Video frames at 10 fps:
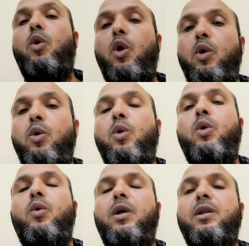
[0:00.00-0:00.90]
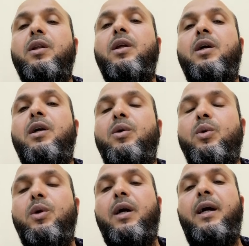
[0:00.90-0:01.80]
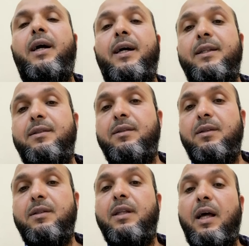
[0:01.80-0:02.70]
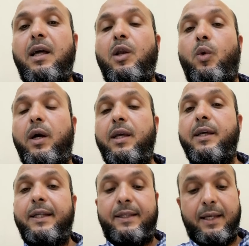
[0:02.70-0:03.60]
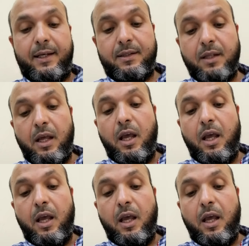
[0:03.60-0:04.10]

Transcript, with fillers: قل هو الله أحد ده الوجه الثالث